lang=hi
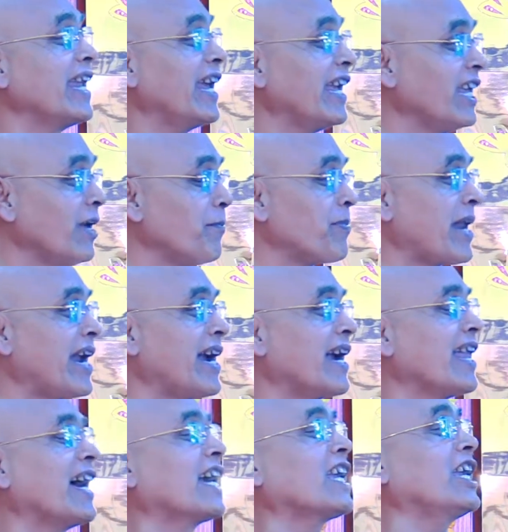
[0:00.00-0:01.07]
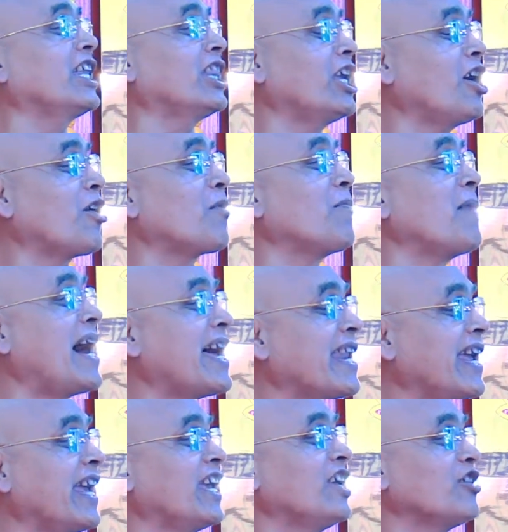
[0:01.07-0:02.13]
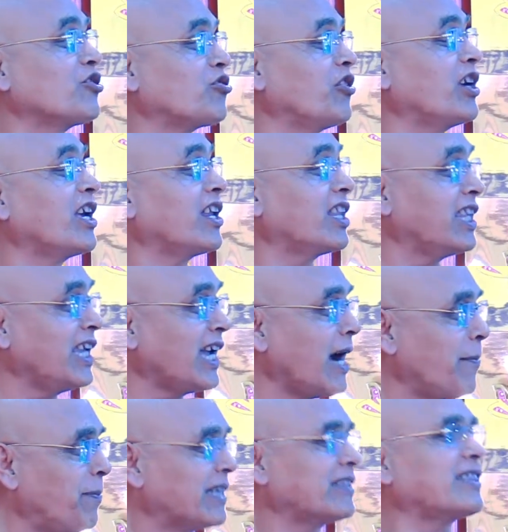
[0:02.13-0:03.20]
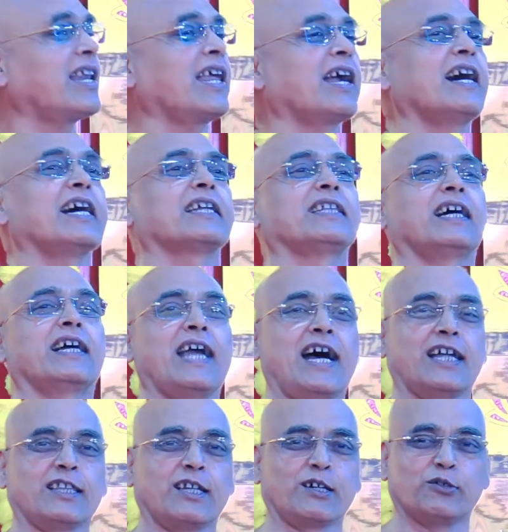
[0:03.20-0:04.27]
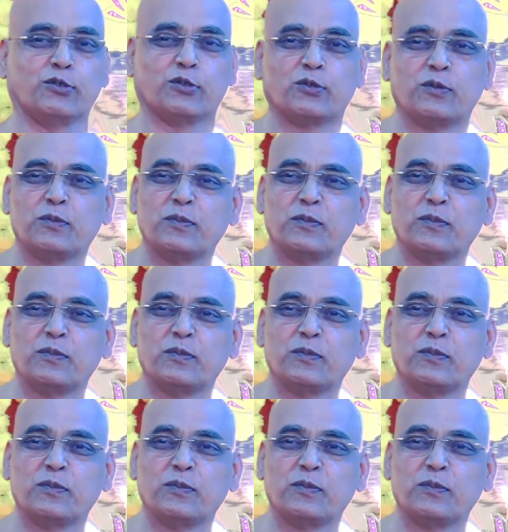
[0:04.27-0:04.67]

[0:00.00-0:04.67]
ने ही प्रेरणा की थी और मां ने ही स्वीकृति का पत्र लिखा था याद रखो